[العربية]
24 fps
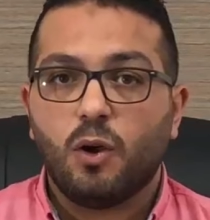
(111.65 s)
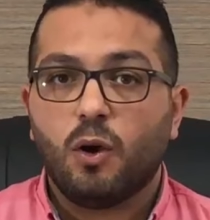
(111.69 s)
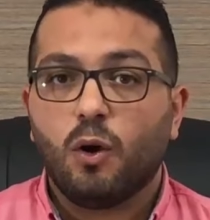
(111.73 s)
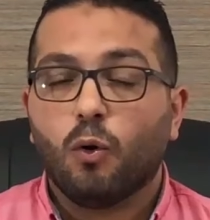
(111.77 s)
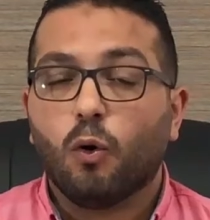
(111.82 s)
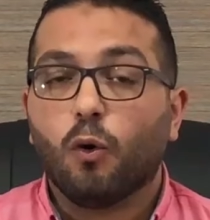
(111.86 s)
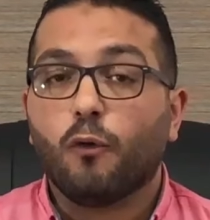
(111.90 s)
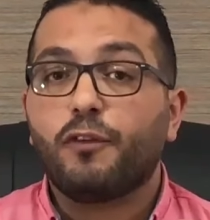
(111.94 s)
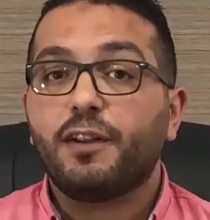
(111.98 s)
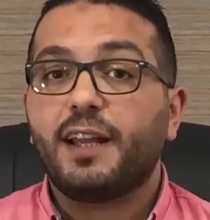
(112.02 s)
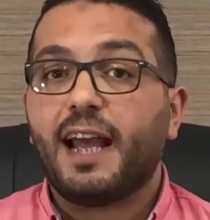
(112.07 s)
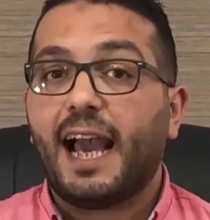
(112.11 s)

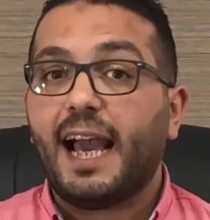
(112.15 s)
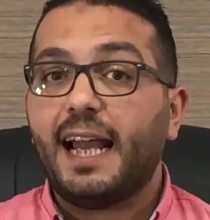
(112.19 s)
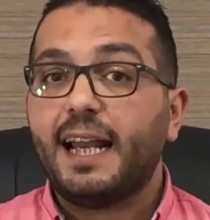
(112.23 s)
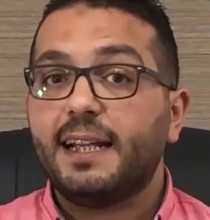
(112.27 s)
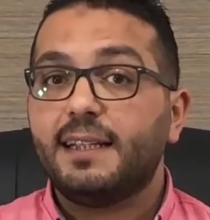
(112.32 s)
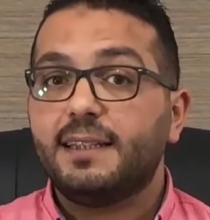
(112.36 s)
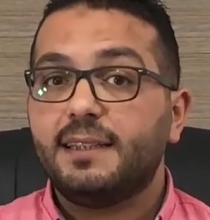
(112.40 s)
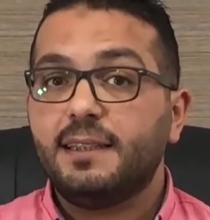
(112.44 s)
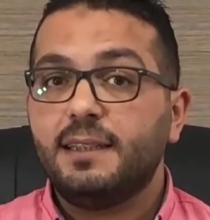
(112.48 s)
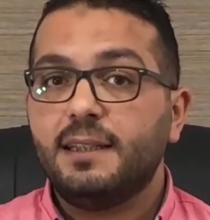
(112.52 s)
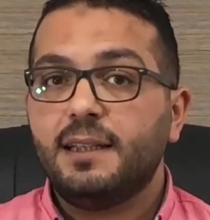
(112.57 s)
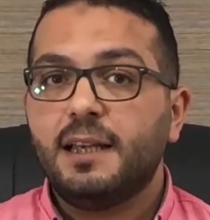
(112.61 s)
وفي الحالة
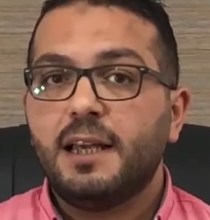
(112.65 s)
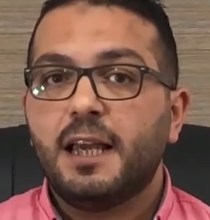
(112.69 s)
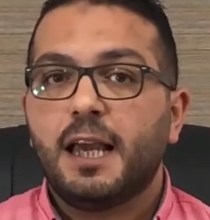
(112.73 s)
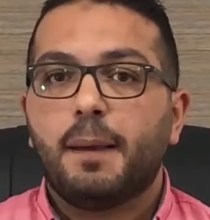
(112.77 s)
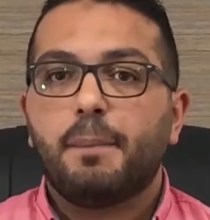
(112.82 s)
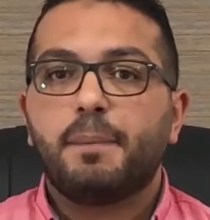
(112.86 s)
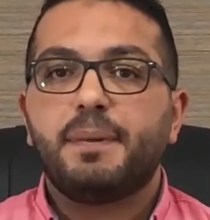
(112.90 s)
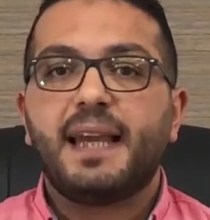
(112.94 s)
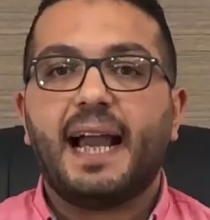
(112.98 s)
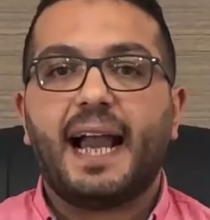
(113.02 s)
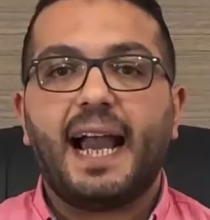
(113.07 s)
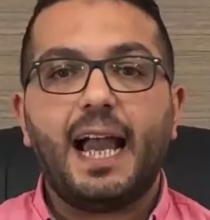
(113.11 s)
دي
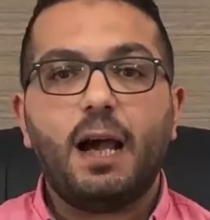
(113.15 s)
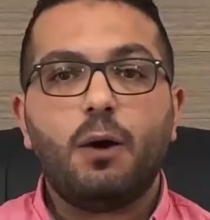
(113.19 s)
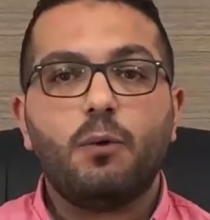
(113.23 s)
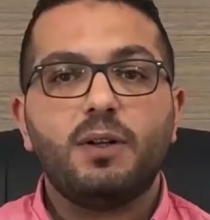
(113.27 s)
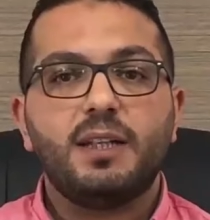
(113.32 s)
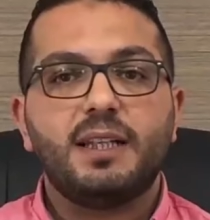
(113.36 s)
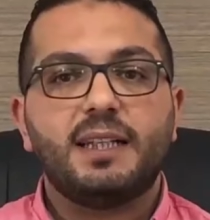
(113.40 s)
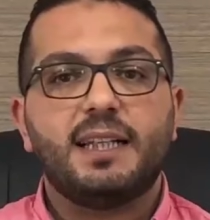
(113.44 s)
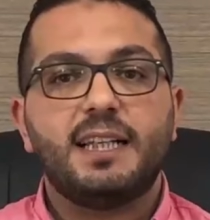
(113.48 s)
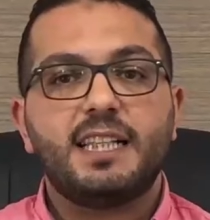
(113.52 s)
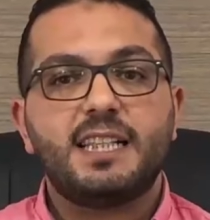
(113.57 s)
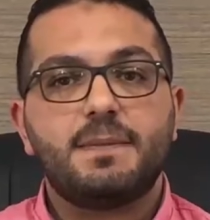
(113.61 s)
بيحاول
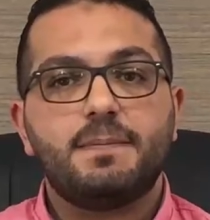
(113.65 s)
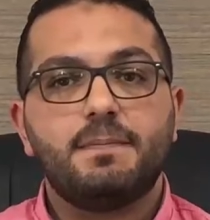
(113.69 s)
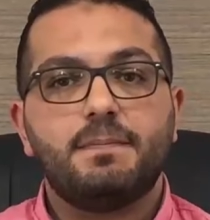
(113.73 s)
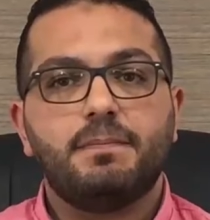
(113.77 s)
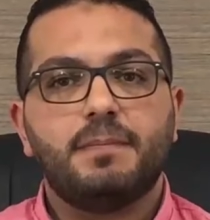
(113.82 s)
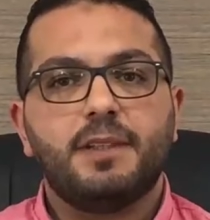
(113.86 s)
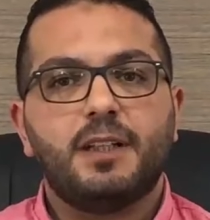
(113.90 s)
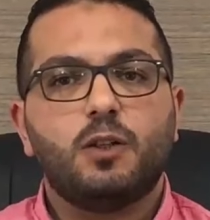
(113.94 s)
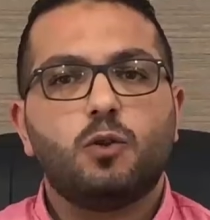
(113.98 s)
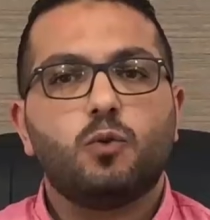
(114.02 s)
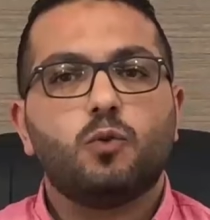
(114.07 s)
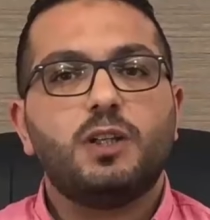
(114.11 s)
الجسم
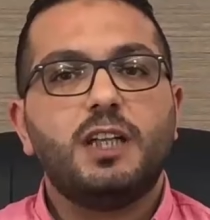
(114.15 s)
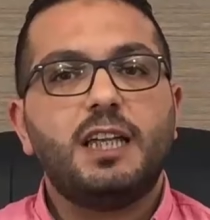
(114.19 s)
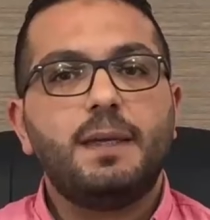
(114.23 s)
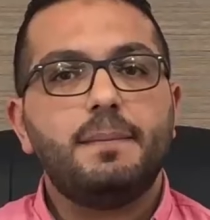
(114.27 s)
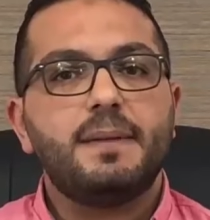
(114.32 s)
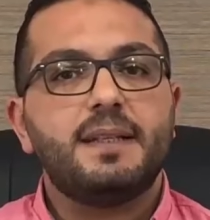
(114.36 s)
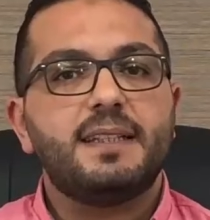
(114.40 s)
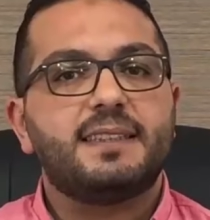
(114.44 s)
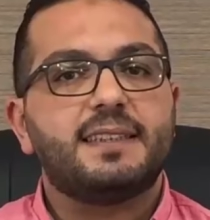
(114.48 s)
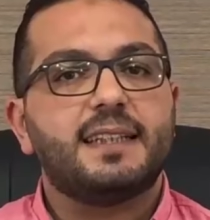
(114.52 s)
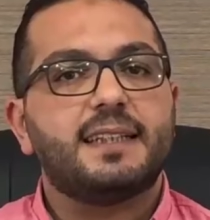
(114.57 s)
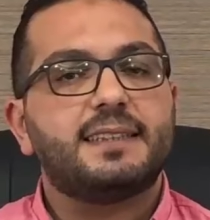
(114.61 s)
انه
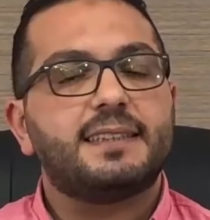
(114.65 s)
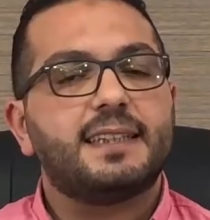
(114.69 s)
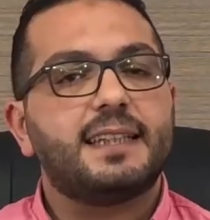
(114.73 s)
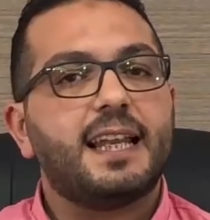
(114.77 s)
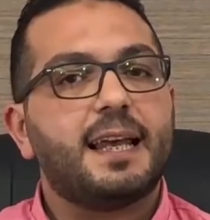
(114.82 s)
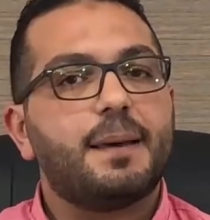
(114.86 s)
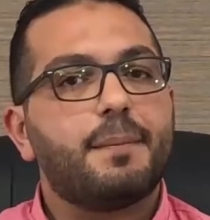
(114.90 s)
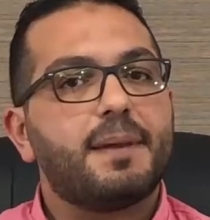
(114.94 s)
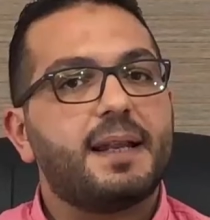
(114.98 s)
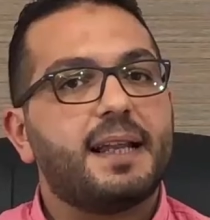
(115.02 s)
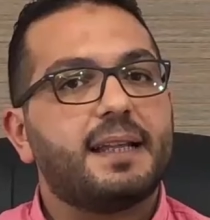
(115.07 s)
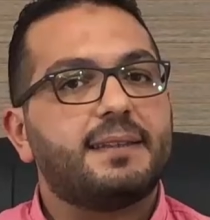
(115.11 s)
يعمل سلسلة
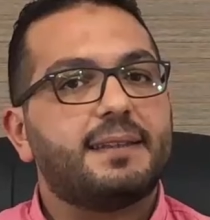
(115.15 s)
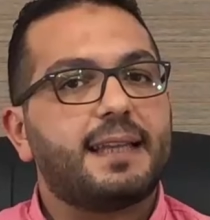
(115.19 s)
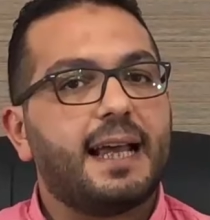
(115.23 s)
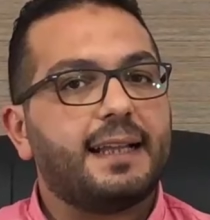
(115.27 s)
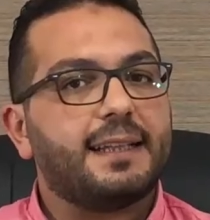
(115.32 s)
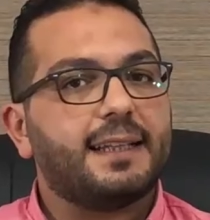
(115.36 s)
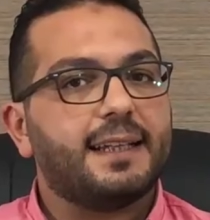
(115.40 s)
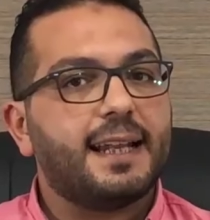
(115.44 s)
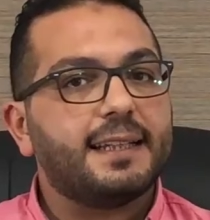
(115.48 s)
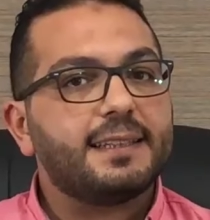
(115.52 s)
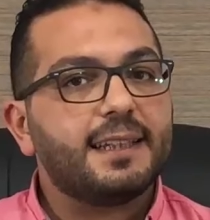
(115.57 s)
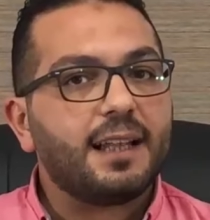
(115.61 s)
من
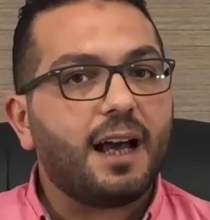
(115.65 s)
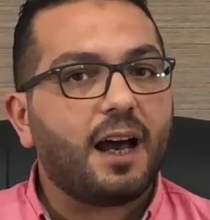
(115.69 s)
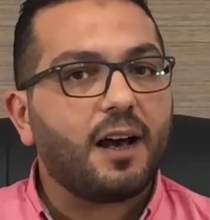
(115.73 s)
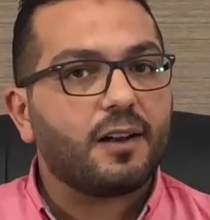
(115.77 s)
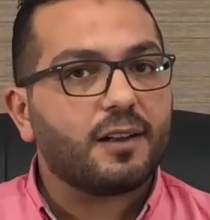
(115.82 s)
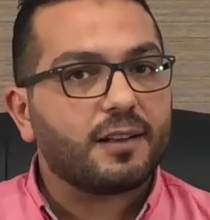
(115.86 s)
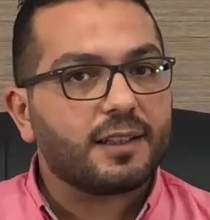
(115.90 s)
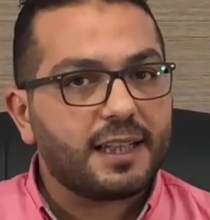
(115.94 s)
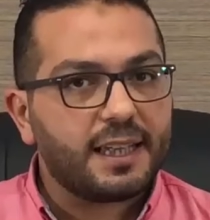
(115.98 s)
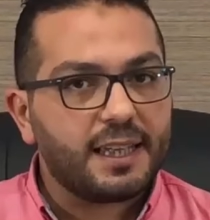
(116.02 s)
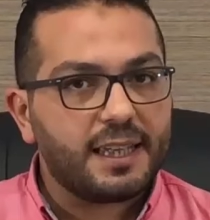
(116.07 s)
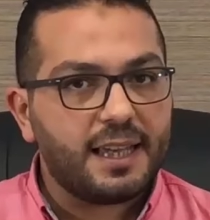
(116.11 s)
التعديلات
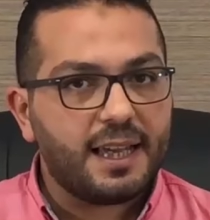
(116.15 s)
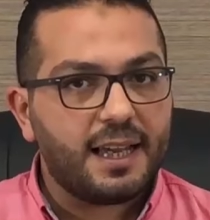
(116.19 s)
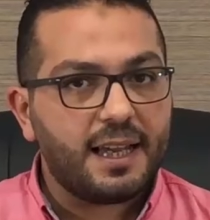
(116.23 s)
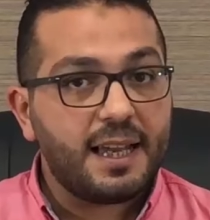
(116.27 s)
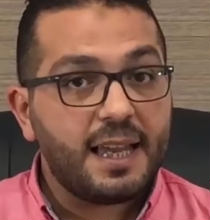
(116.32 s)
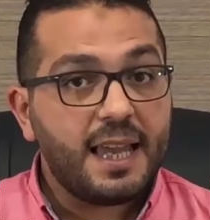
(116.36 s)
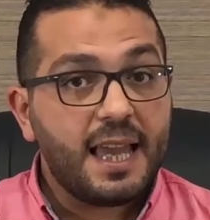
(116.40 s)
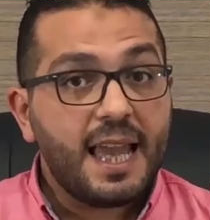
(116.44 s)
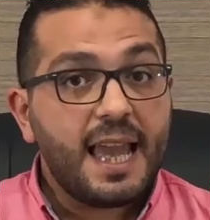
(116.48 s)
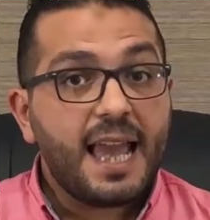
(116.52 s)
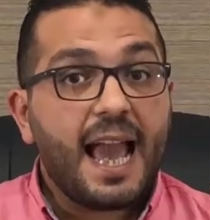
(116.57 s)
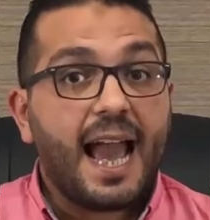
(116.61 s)
الحركية
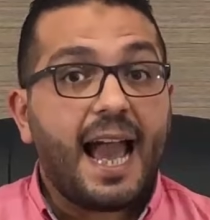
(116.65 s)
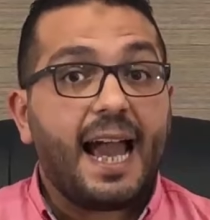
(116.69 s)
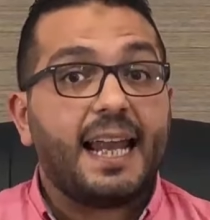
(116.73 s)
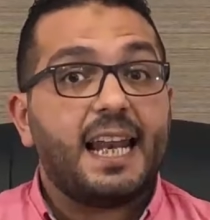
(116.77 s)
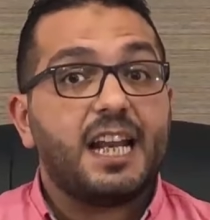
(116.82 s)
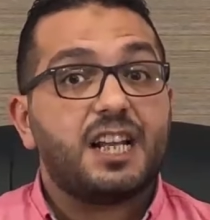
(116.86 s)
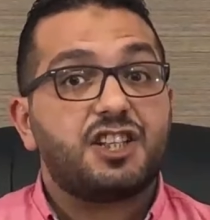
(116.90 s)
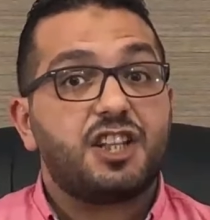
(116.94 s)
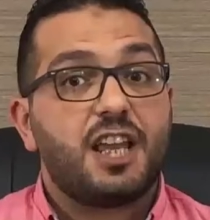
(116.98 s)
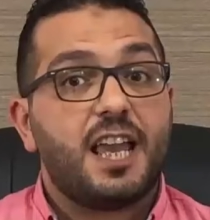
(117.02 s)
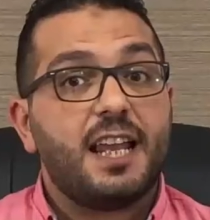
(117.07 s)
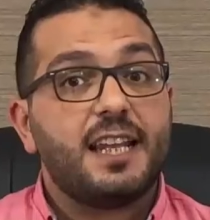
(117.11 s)

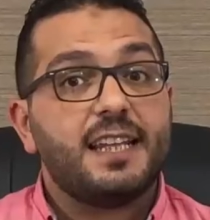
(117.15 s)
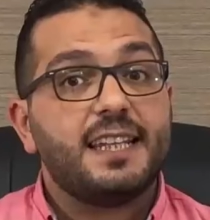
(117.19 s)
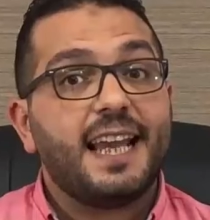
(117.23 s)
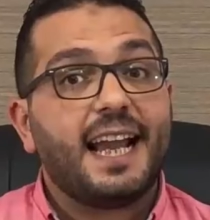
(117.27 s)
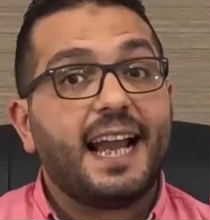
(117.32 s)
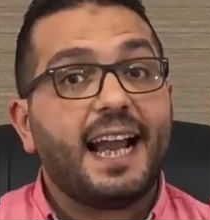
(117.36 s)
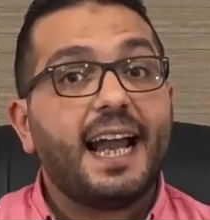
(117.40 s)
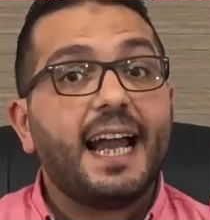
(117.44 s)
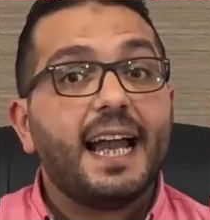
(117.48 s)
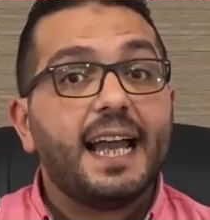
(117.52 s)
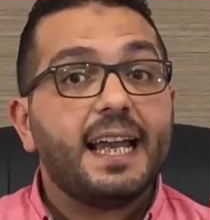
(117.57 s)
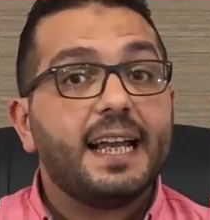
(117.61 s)
علشان
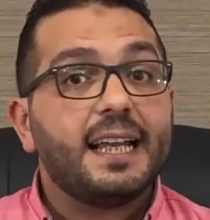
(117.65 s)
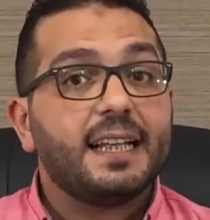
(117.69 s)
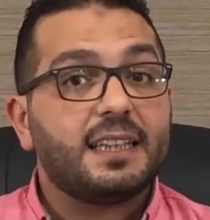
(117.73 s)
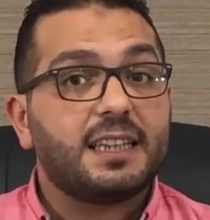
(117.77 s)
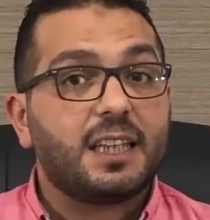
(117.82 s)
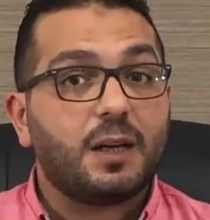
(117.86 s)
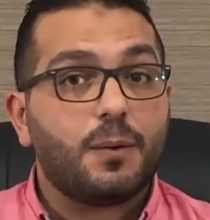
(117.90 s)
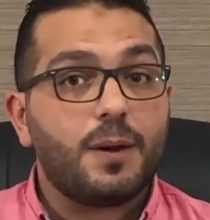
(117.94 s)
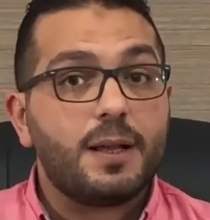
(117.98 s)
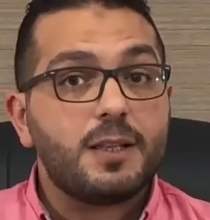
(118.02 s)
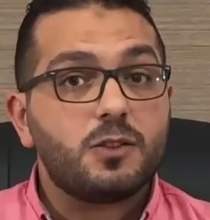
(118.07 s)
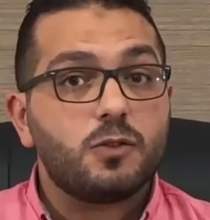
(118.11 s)
يحقق
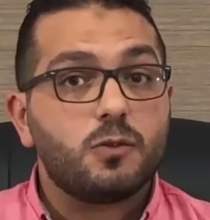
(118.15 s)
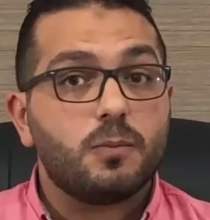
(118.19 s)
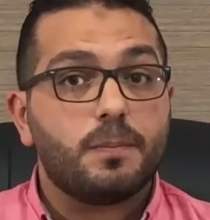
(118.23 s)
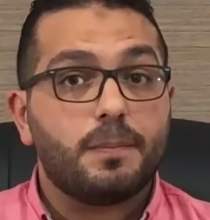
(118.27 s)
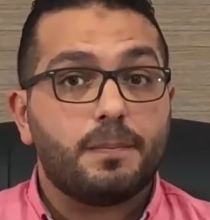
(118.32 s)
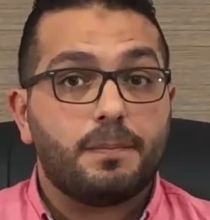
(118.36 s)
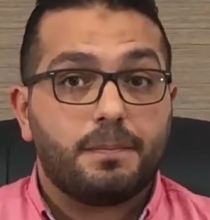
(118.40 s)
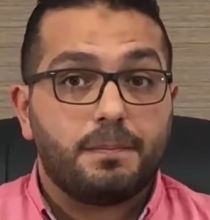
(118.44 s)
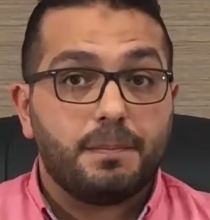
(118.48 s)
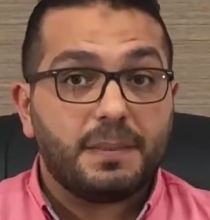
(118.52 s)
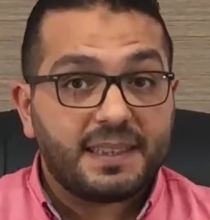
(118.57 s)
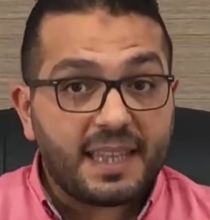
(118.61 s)
التوازن
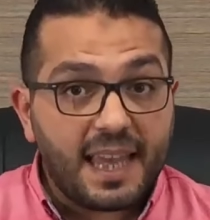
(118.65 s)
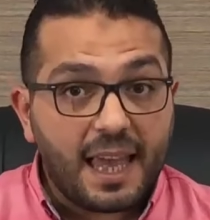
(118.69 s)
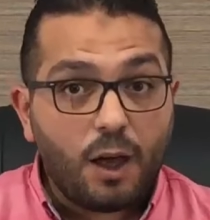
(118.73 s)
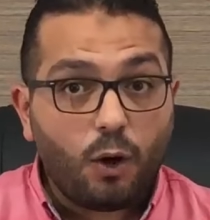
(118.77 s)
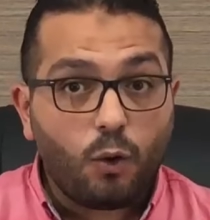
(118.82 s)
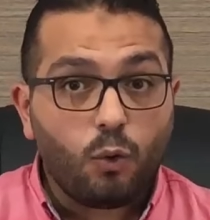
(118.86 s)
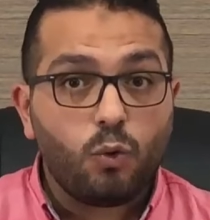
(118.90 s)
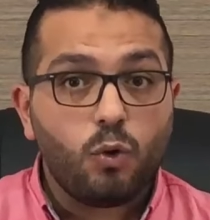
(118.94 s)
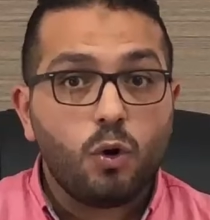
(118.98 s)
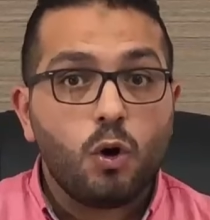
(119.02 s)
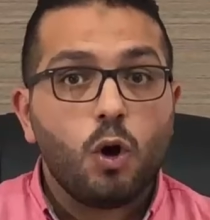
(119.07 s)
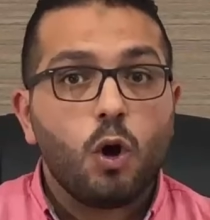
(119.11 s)

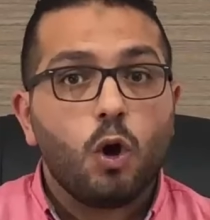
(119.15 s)
بتاعه